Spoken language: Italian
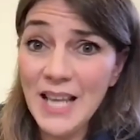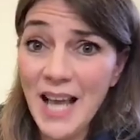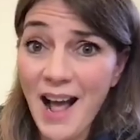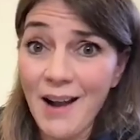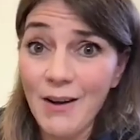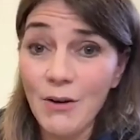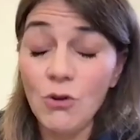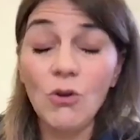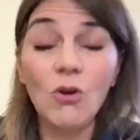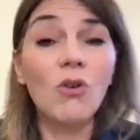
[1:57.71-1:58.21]

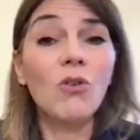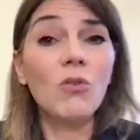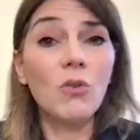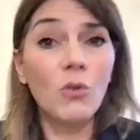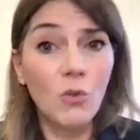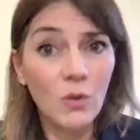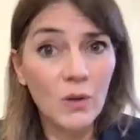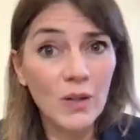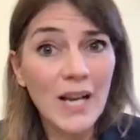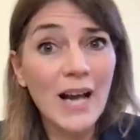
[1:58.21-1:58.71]

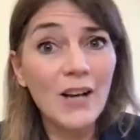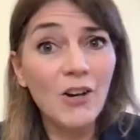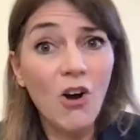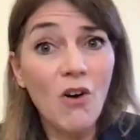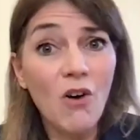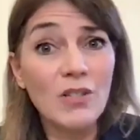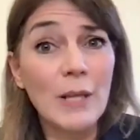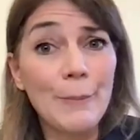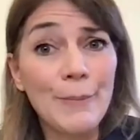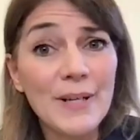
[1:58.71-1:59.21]
hanno la
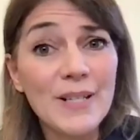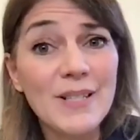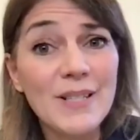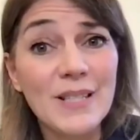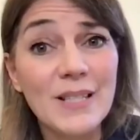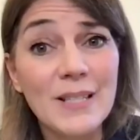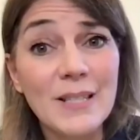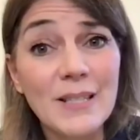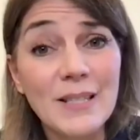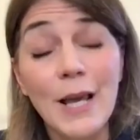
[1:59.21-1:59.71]
cosa
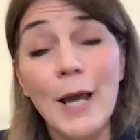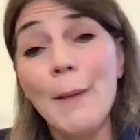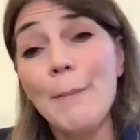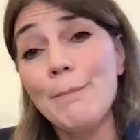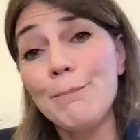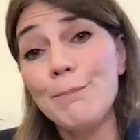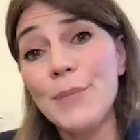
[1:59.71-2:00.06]
persiste,